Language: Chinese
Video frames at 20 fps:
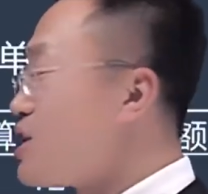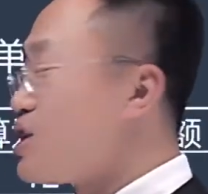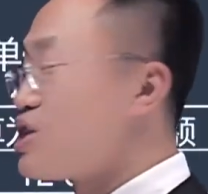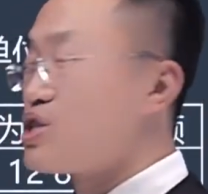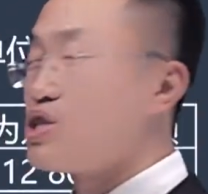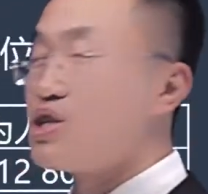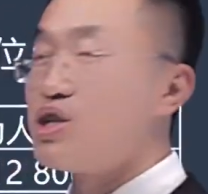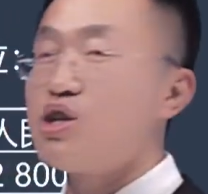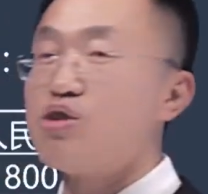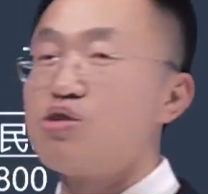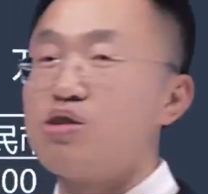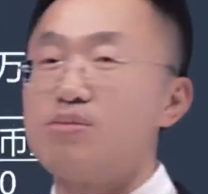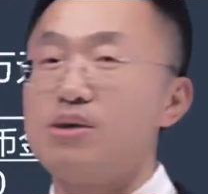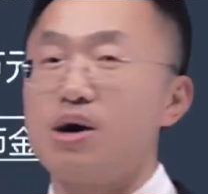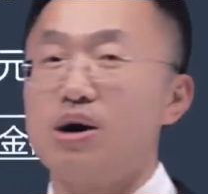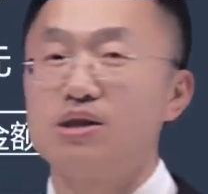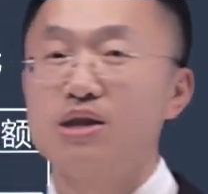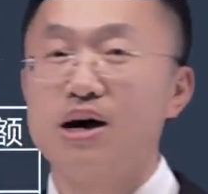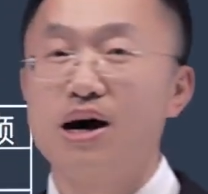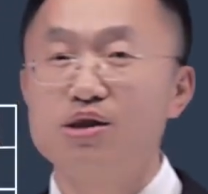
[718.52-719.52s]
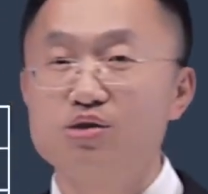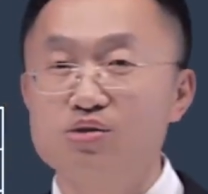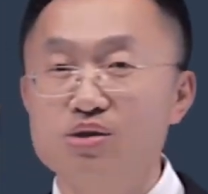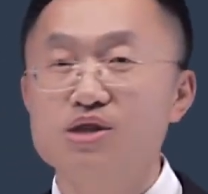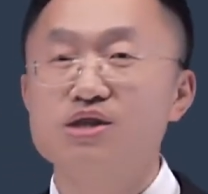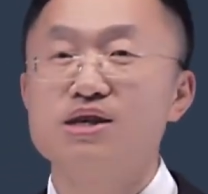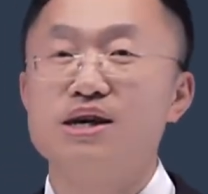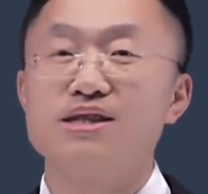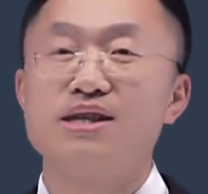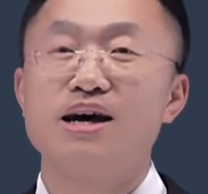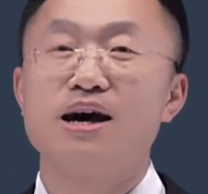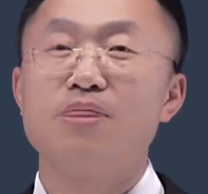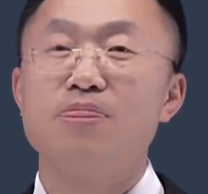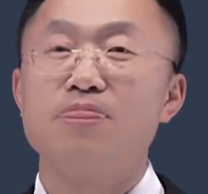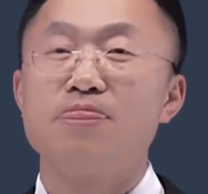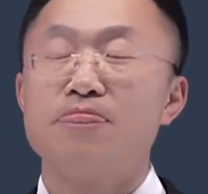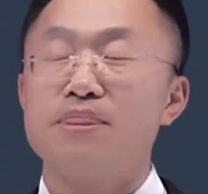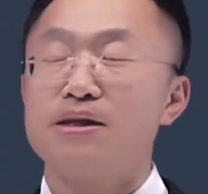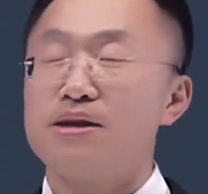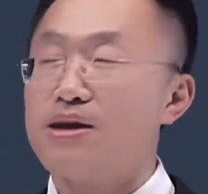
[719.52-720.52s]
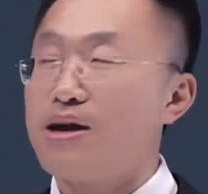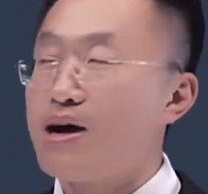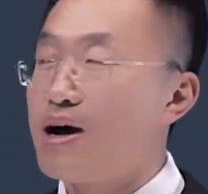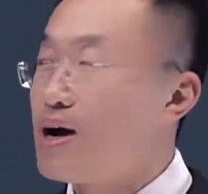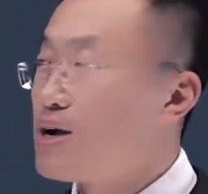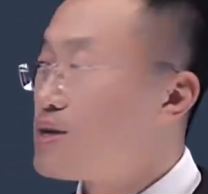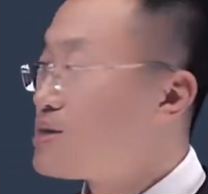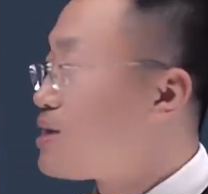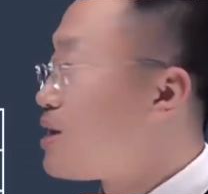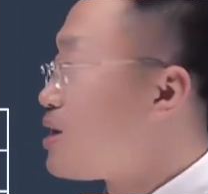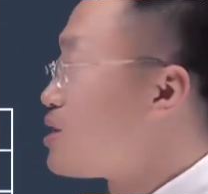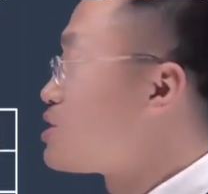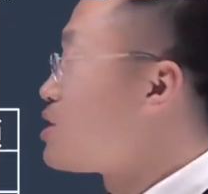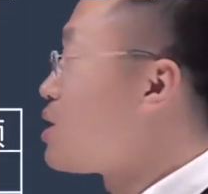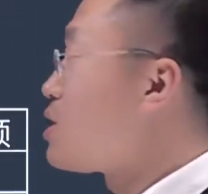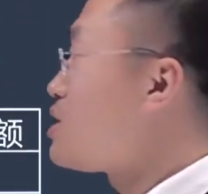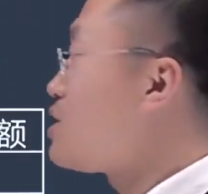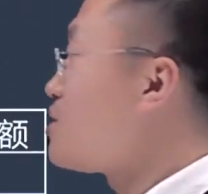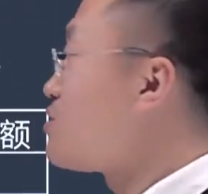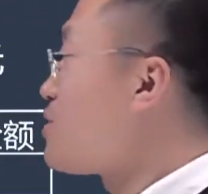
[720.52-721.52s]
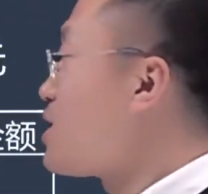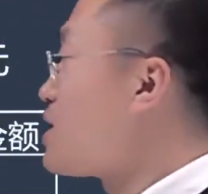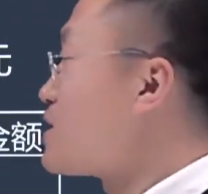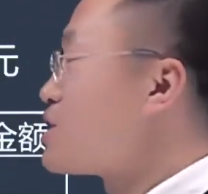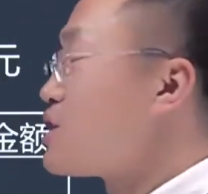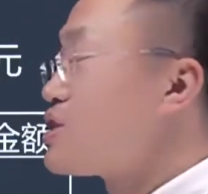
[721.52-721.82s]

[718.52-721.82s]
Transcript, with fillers: 的是利润表，它最简单，按照交易发